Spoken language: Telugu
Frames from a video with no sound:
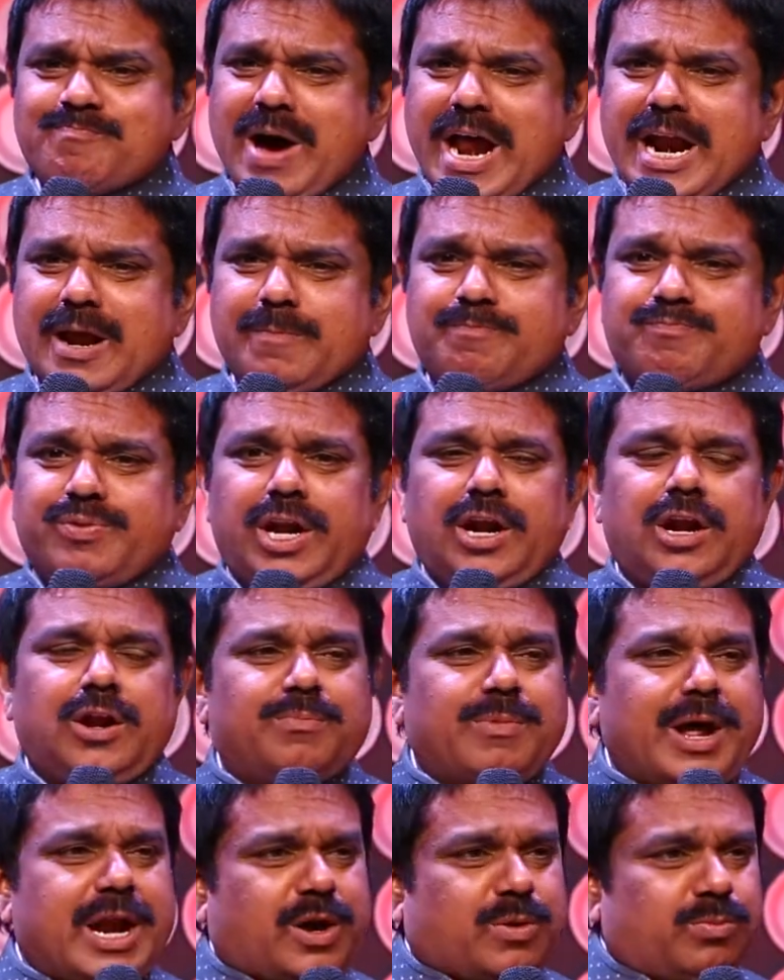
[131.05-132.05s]
మన పిల్లలు
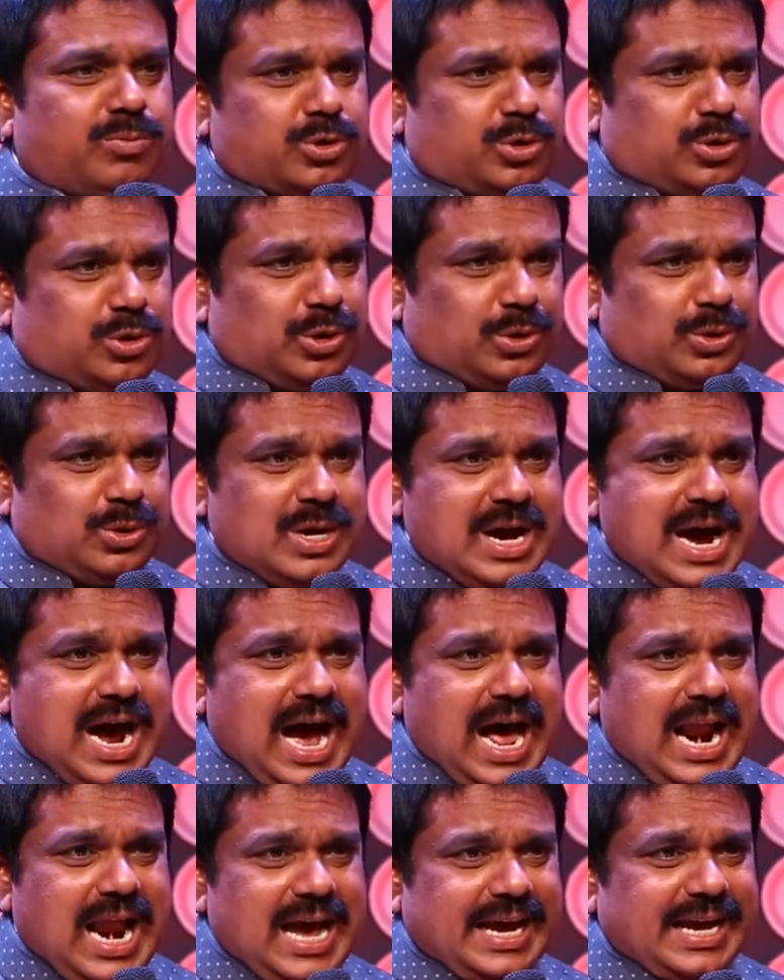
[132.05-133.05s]
మనకు ముద్దు
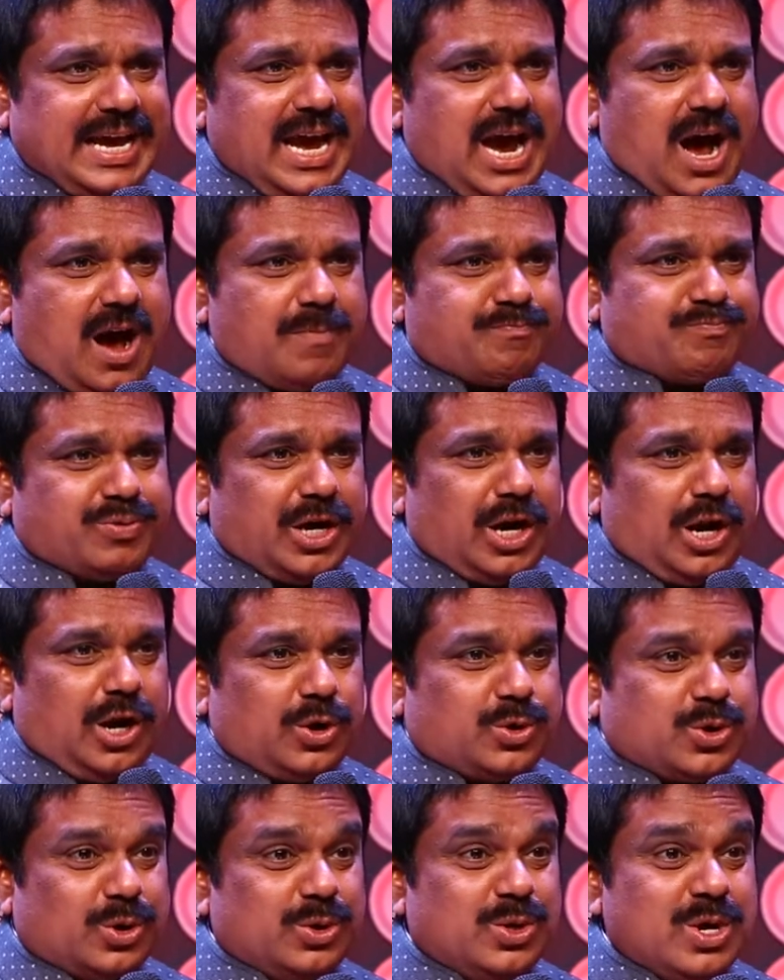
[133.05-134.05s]
అలాగే ఆ
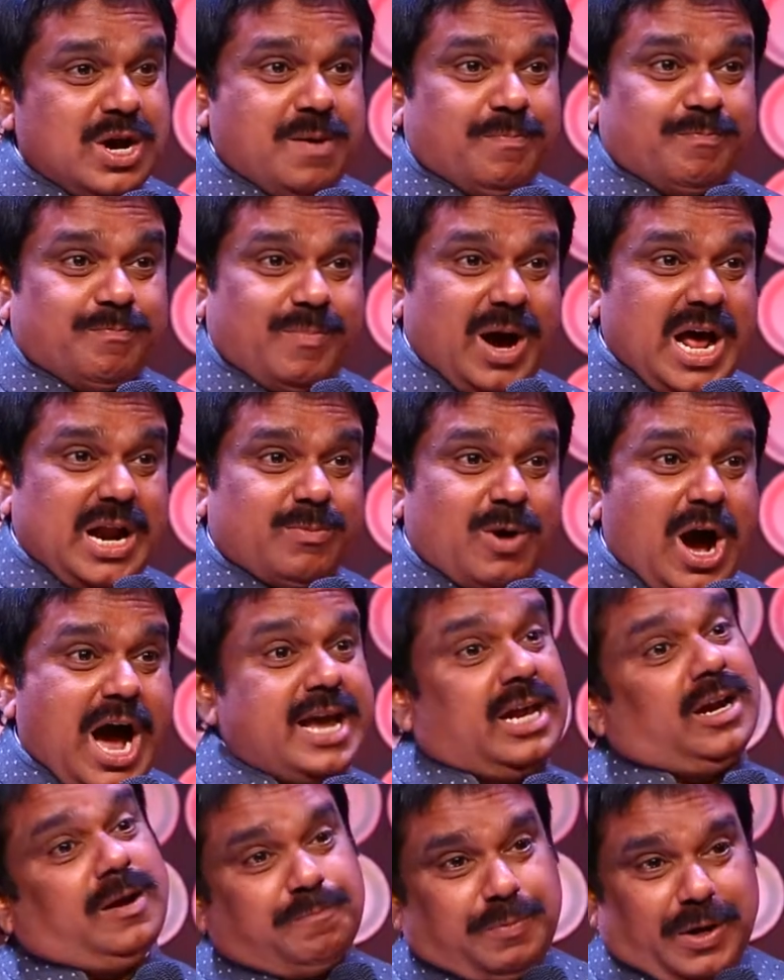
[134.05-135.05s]
పిల్లలకు మనము
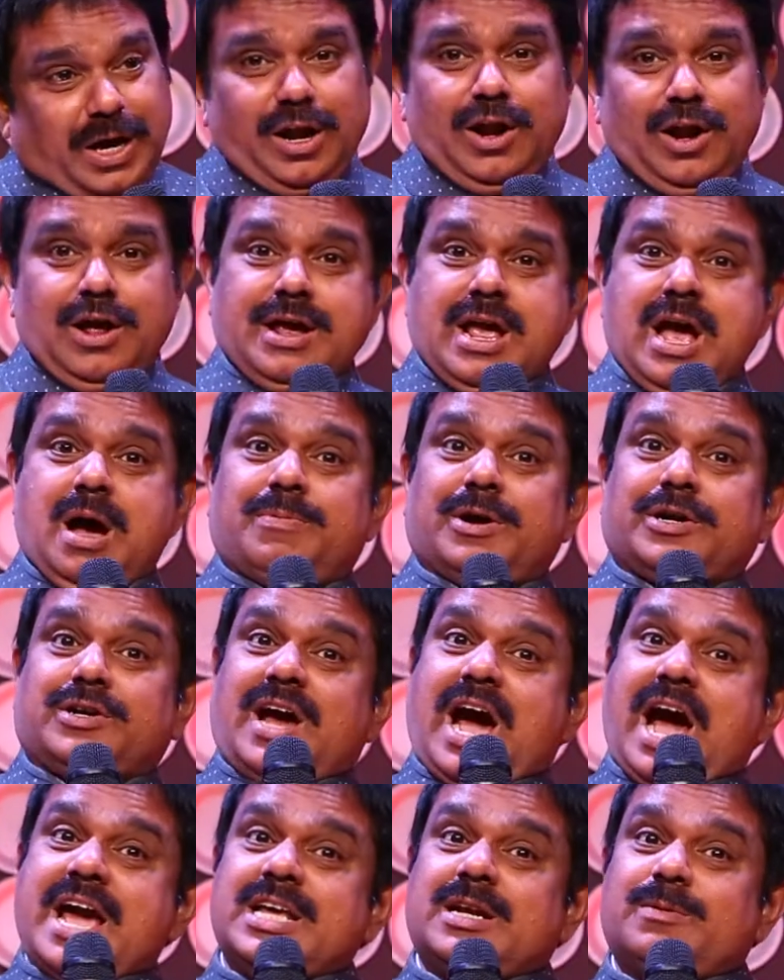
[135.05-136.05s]
ఆయన పిల్లలం
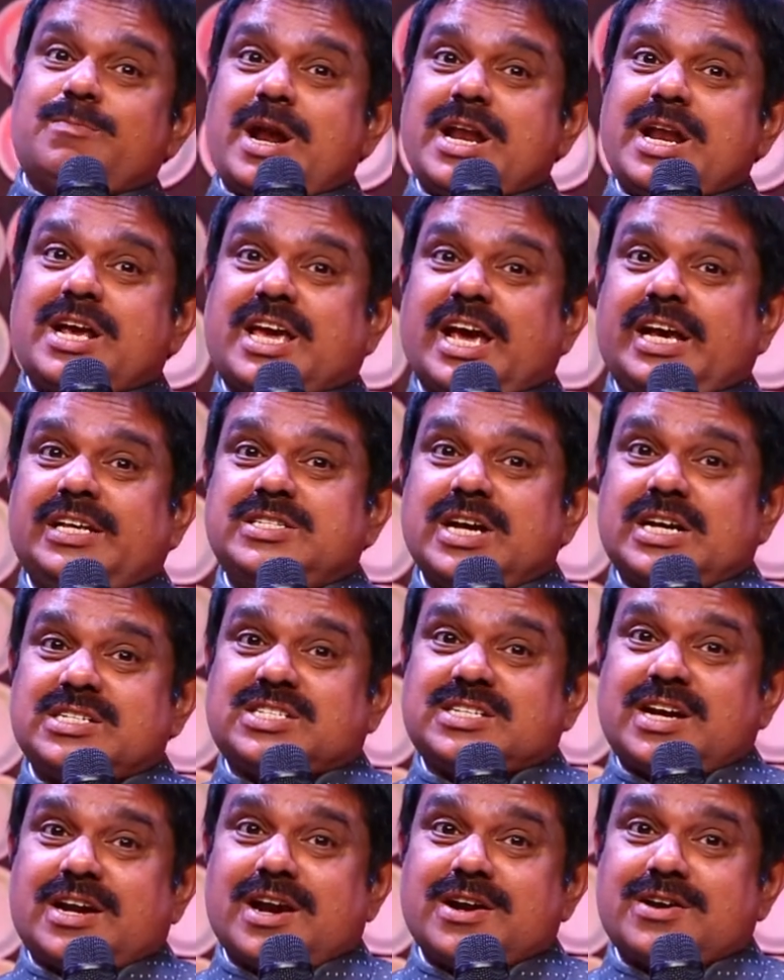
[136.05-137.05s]
కాబట్టి ఆయన మనకేం
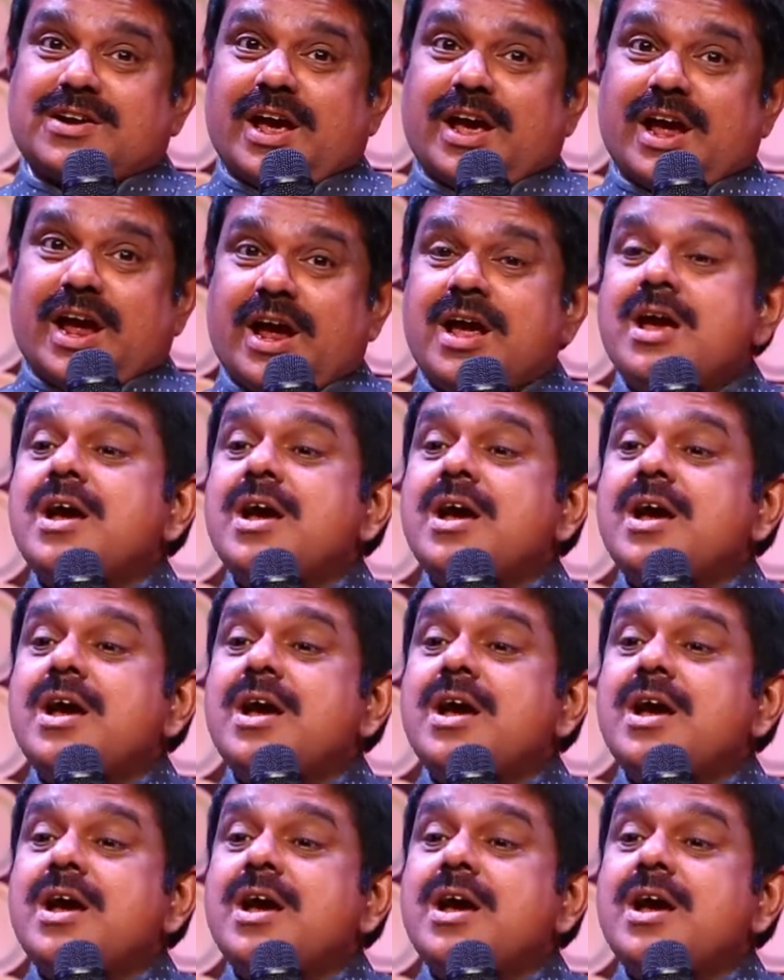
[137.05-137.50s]
చేస్తారంటే